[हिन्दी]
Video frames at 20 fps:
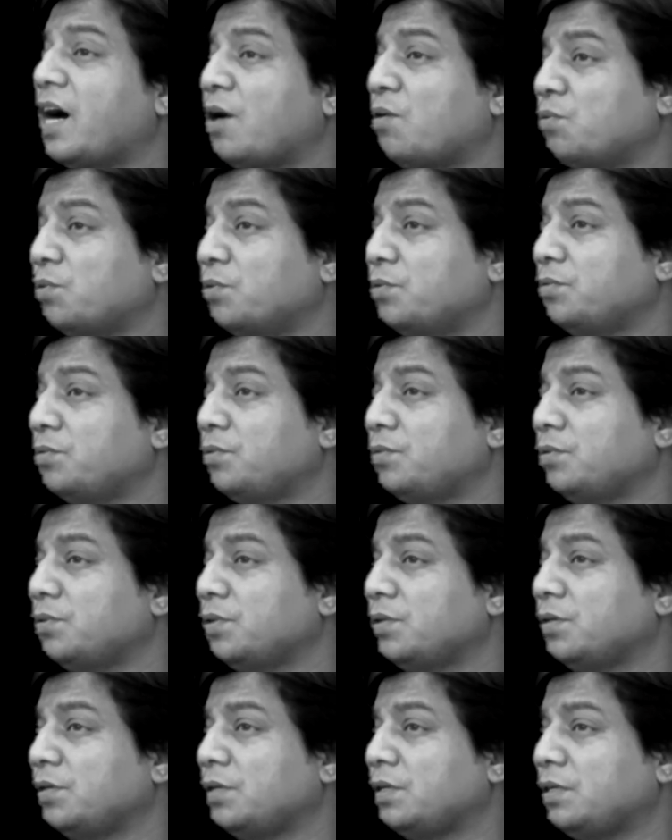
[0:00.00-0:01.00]
गांव
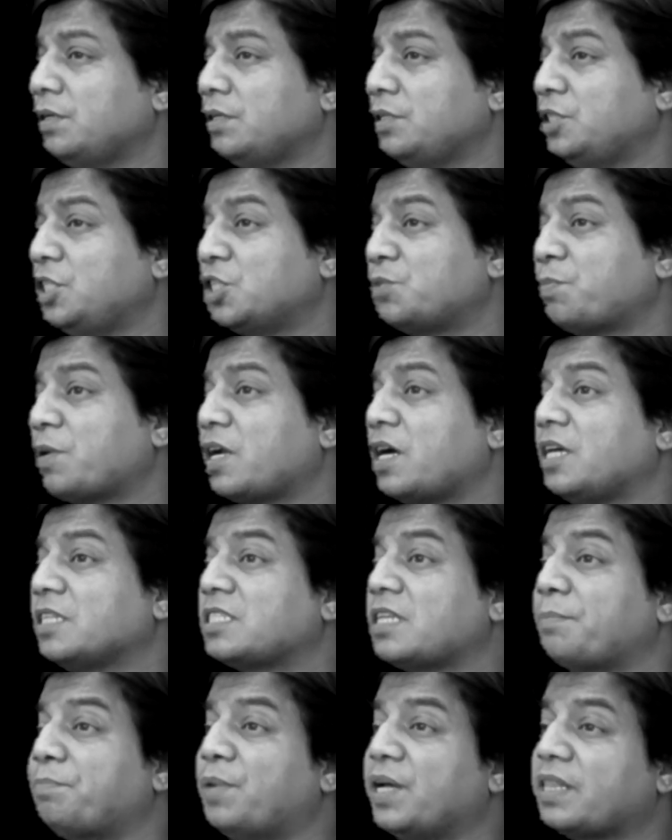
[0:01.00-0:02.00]
हूँ जिस पर
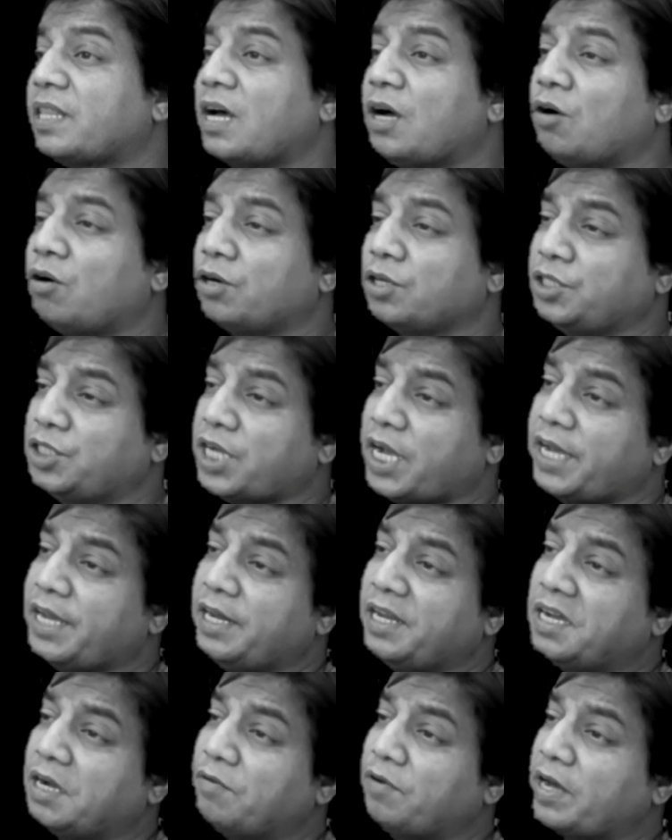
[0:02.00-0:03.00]
असभ्यता और
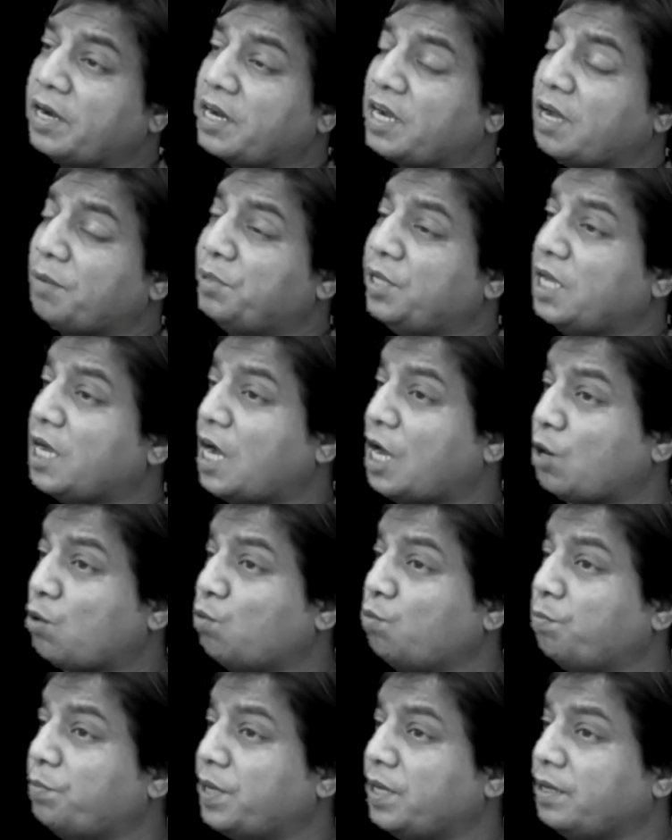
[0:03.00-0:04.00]
जाहिल गंवार का भी आरोप